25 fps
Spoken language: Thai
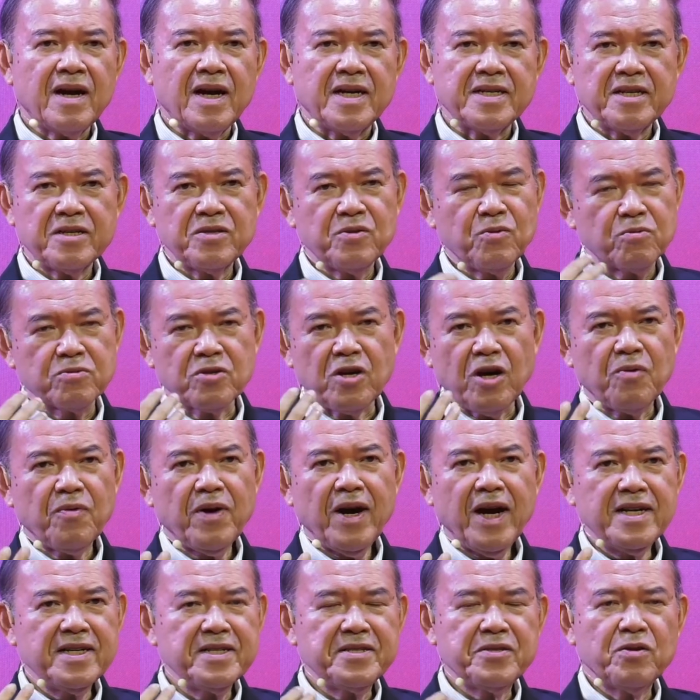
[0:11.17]
อาจจะถูกต่อ
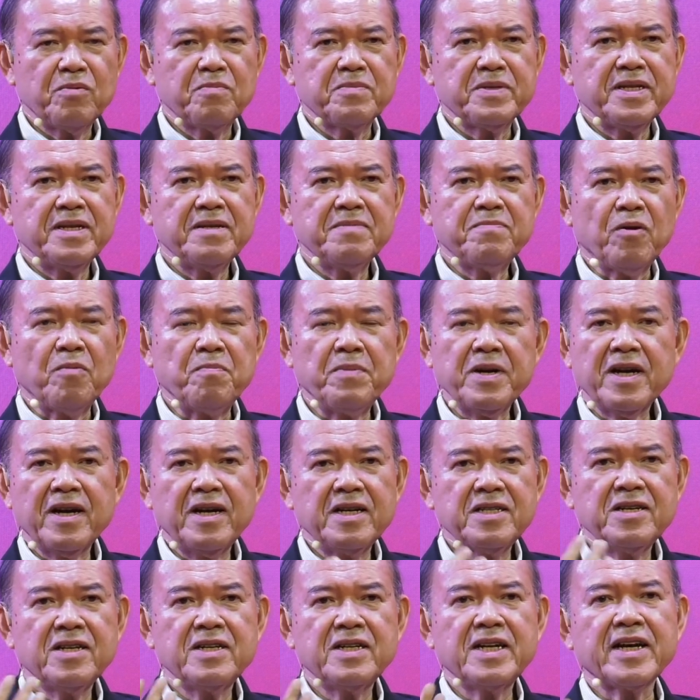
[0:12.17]
ว่าหรือโจมตีผมไม่เค
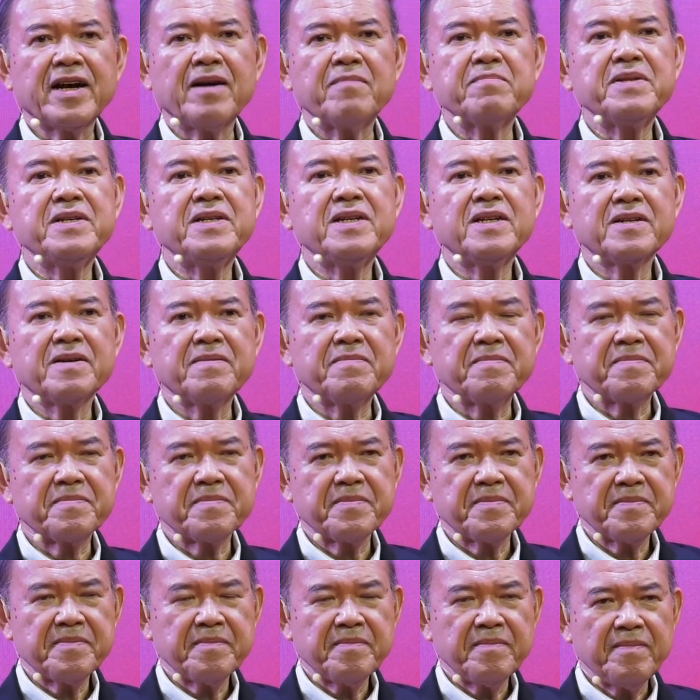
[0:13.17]
ยเชื่อในคำนี้นะครับ
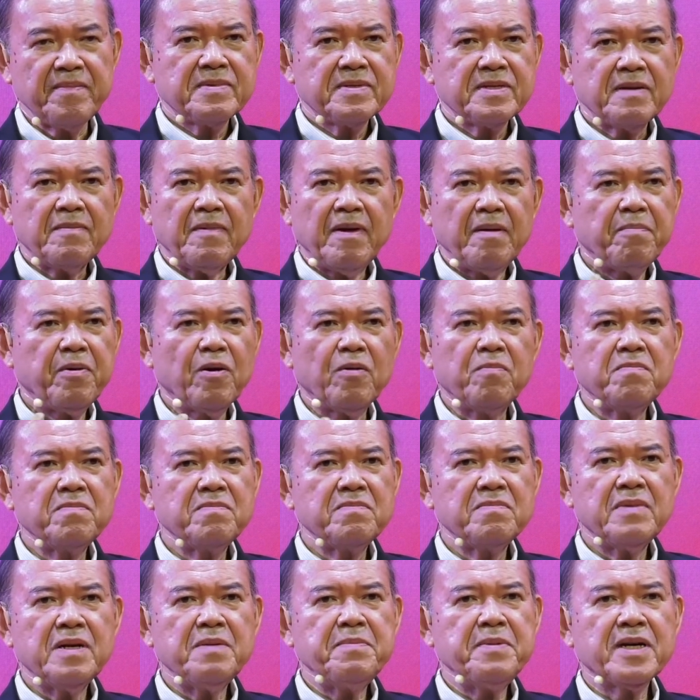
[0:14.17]
สำหรับผม
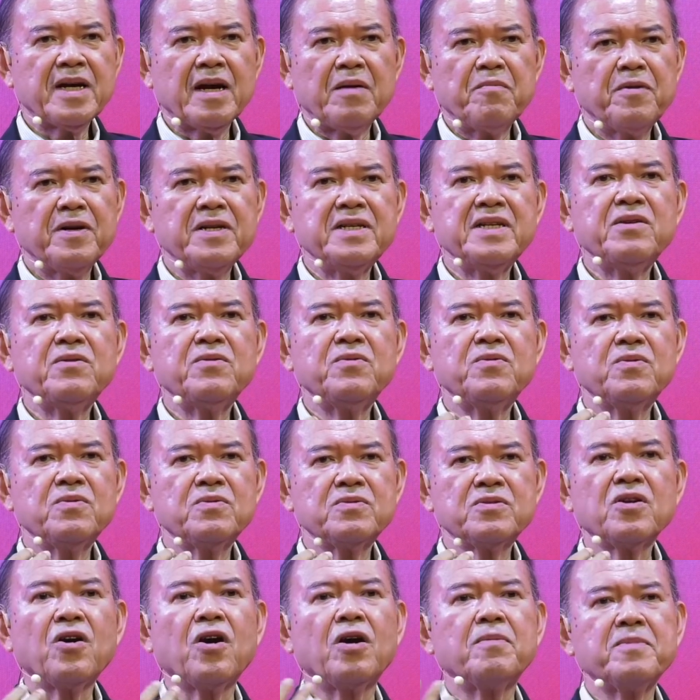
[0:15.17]
ไม่มีคำว่า new
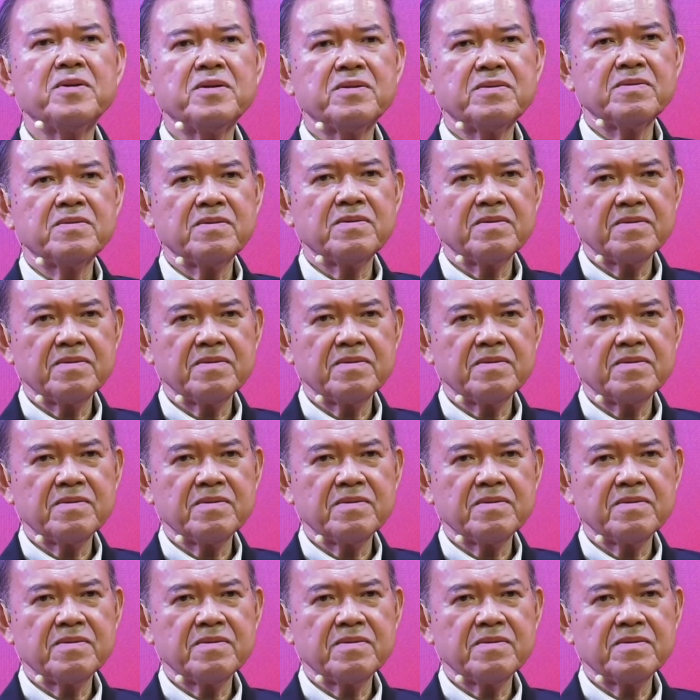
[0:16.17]
normal